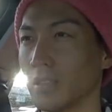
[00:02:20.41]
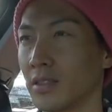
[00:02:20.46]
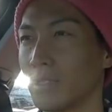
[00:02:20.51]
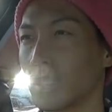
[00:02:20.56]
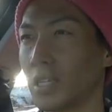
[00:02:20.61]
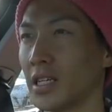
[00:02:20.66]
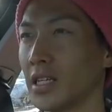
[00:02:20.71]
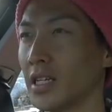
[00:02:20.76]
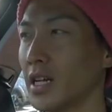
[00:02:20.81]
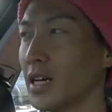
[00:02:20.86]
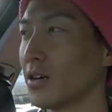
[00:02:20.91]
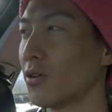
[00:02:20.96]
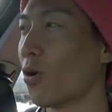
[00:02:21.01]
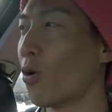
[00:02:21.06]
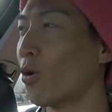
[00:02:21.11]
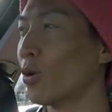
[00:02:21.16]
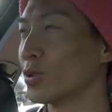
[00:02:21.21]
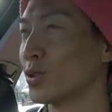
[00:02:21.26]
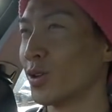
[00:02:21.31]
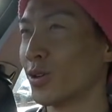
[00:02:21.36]
好きな
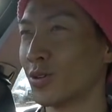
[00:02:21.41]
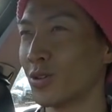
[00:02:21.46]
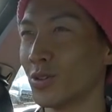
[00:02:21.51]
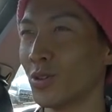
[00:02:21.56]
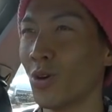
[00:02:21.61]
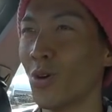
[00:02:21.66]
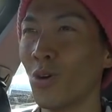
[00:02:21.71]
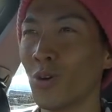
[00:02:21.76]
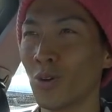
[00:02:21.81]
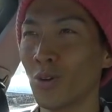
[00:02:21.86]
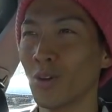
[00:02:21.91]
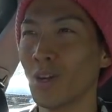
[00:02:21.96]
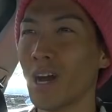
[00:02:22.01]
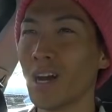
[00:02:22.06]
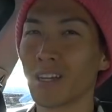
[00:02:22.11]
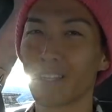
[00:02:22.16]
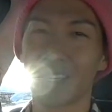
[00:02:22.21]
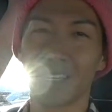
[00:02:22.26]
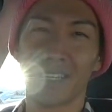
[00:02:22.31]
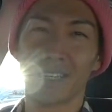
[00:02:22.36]
高速道路
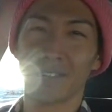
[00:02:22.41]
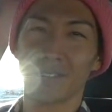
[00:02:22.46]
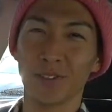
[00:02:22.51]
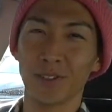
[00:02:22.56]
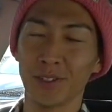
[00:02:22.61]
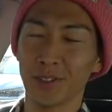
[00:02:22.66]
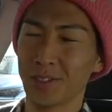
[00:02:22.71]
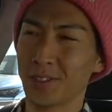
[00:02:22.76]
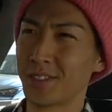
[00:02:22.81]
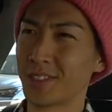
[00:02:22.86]
ランキング